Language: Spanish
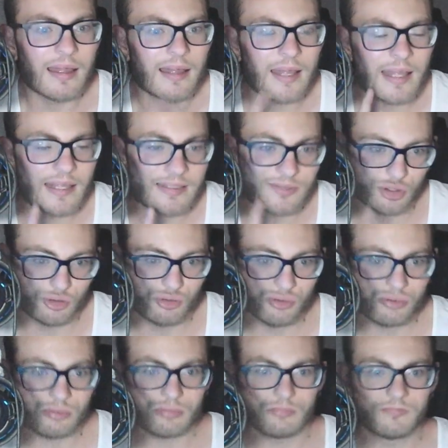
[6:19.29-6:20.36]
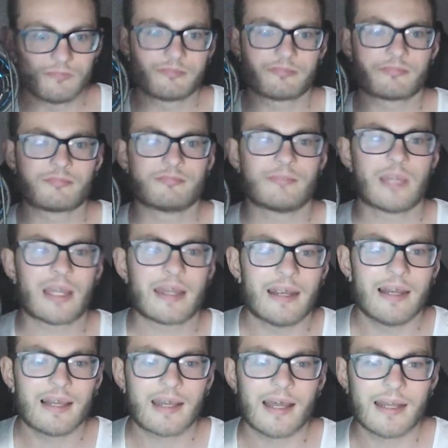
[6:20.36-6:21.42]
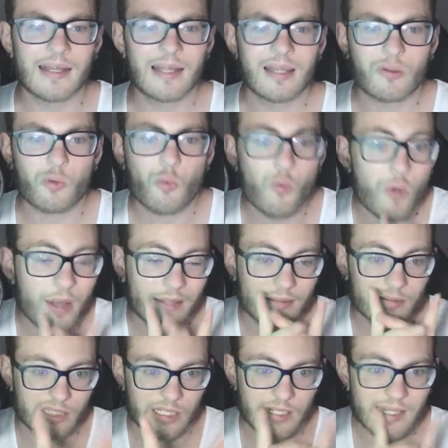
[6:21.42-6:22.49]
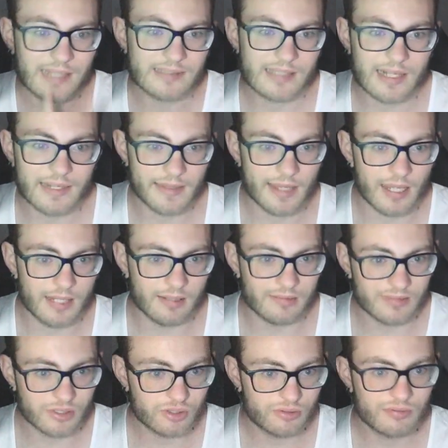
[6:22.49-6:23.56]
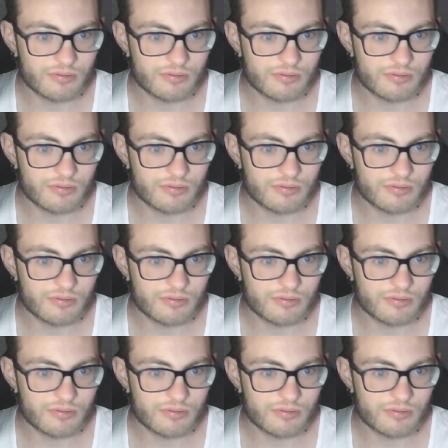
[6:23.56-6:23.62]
En YouTube me creé el canal cuando tenía 13 años.